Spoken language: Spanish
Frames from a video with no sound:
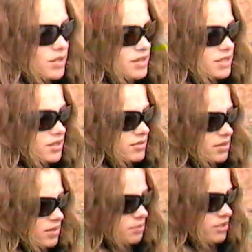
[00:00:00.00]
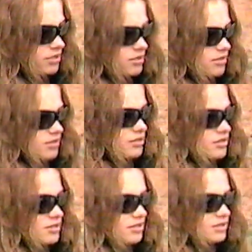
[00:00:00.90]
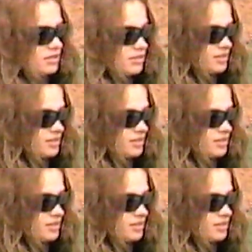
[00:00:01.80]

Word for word: A estas horas los dos están poniendo los